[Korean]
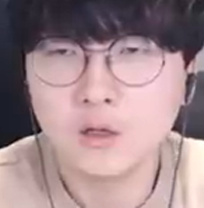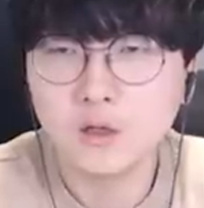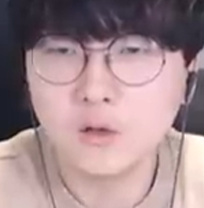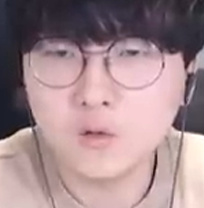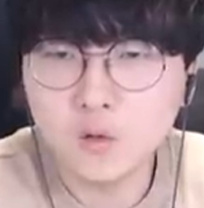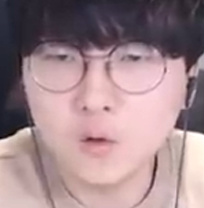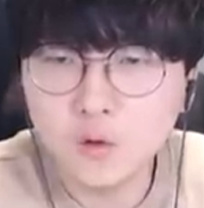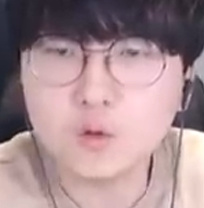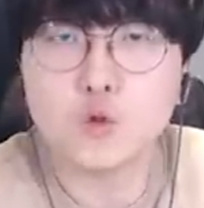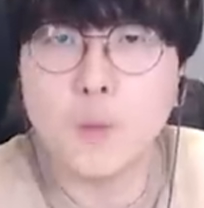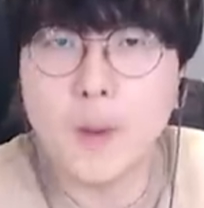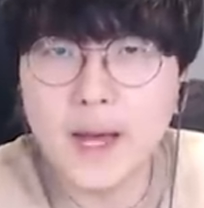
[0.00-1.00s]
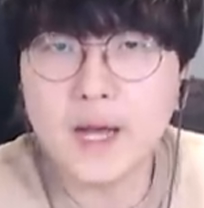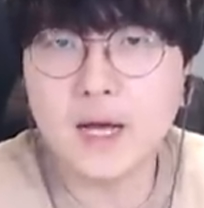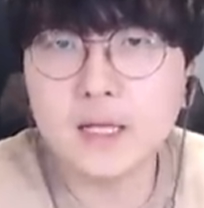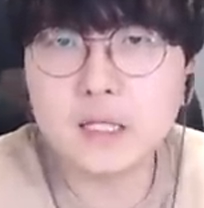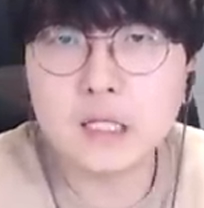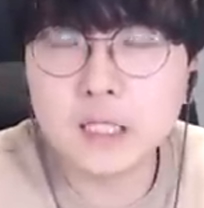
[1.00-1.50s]
그리고 또
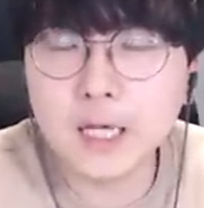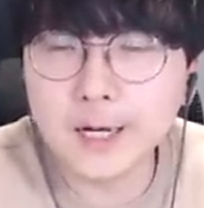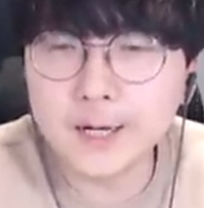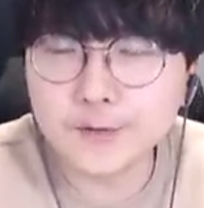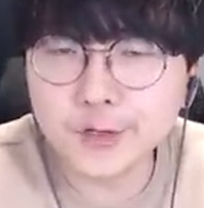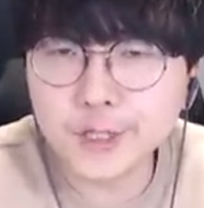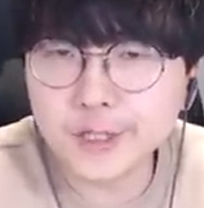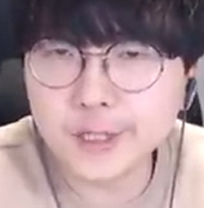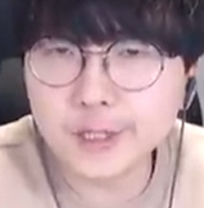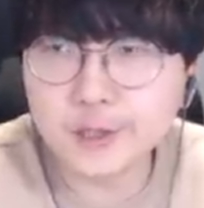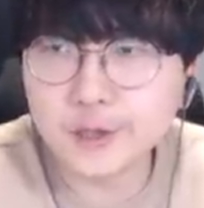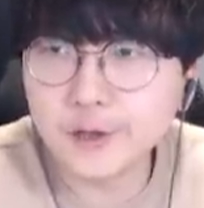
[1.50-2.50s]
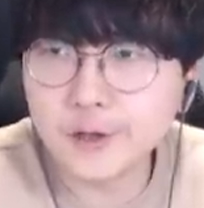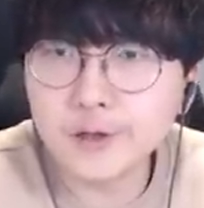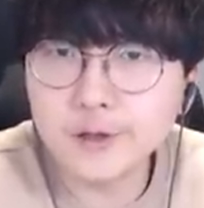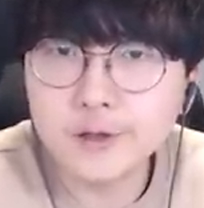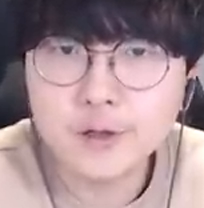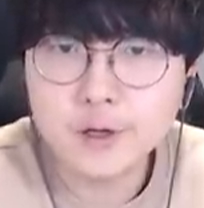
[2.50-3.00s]
조만간 등장할
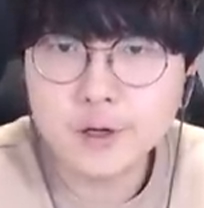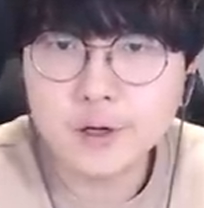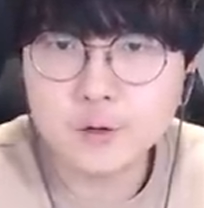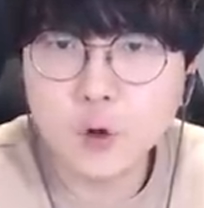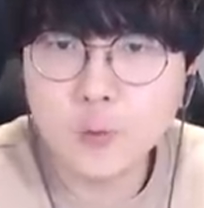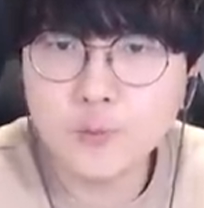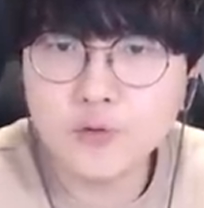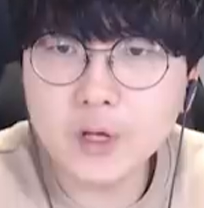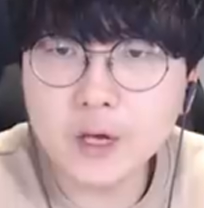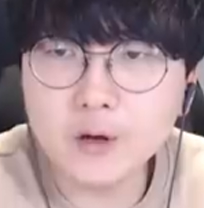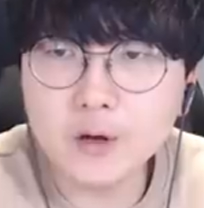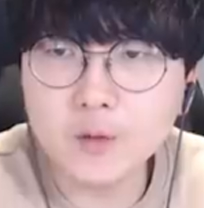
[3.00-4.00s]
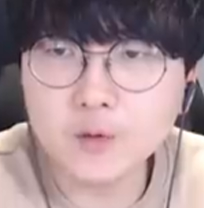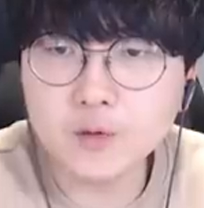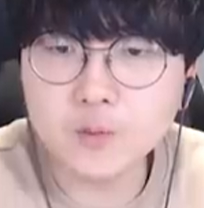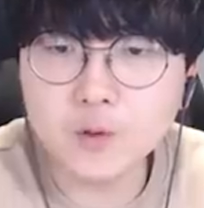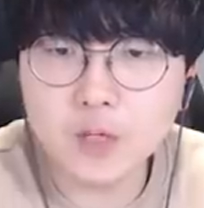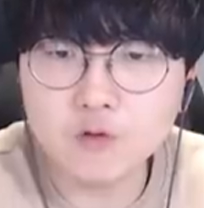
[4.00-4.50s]
귀신이죠. 그 어? 도플갱어의
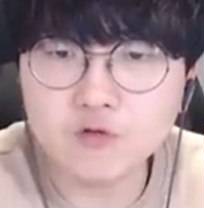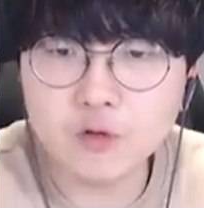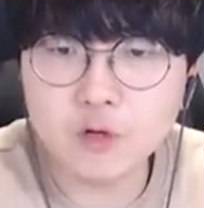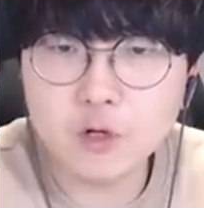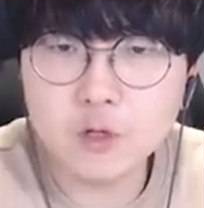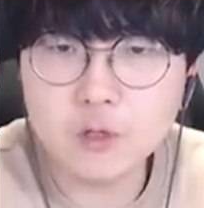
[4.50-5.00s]
모습도 나오고요.